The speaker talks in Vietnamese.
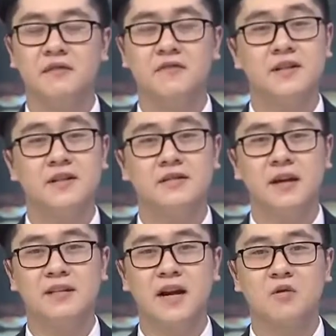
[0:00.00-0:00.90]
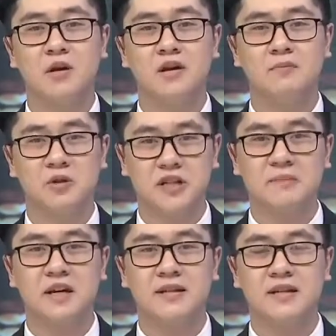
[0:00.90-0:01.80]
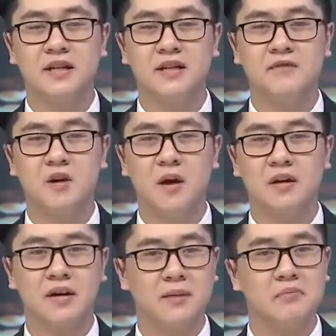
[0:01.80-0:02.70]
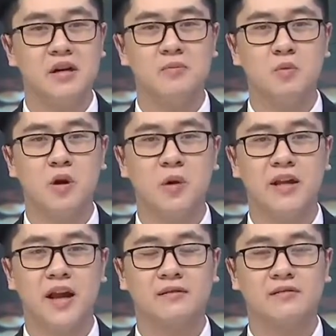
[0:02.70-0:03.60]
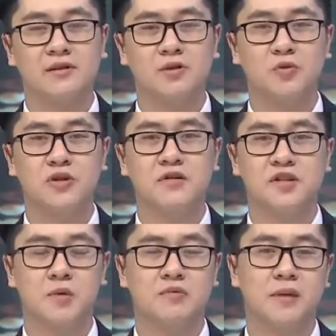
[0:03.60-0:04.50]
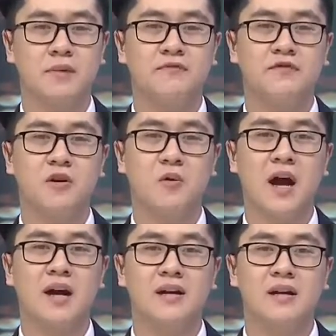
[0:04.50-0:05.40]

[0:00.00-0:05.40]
Với sự tham gia của hơn 100 nghệ sĩ và khoảng 50 buổi hòa nhạc được tổ chức trong 5 năm vừa qua.